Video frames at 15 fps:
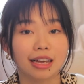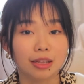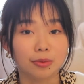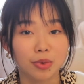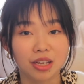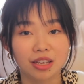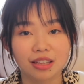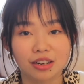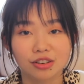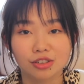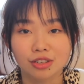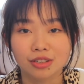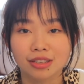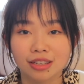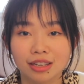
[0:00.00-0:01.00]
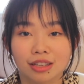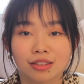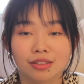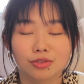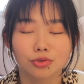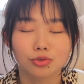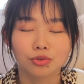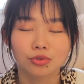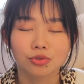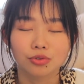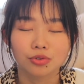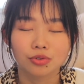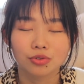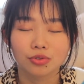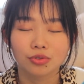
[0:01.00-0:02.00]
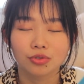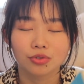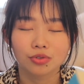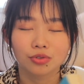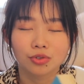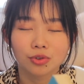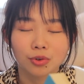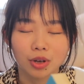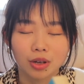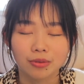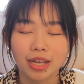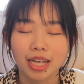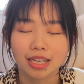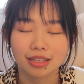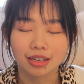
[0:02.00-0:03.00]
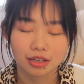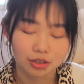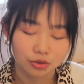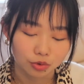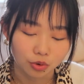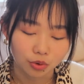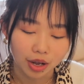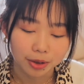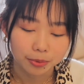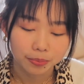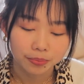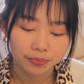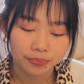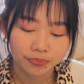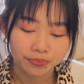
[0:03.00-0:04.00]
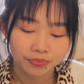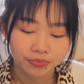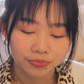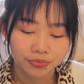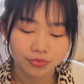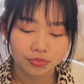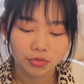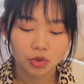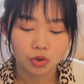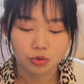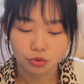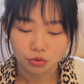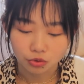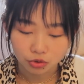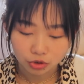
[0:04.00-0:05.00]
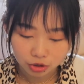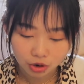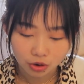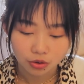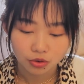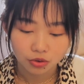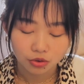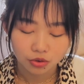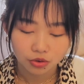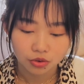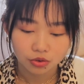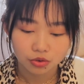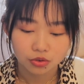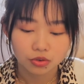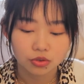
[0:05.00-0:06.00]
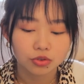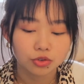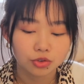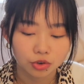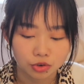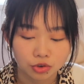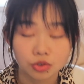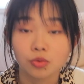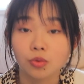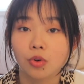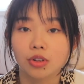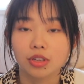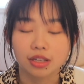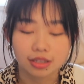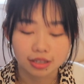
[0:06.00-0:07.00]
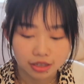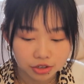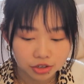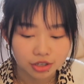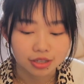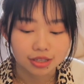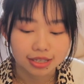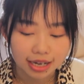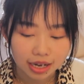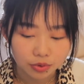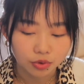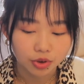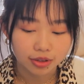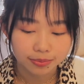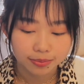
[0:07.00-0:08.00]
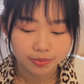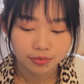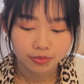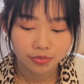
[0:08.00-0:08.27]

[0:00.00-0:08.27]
给你们一点时间去回味一下这句话：“宇宙就是我的精神家园，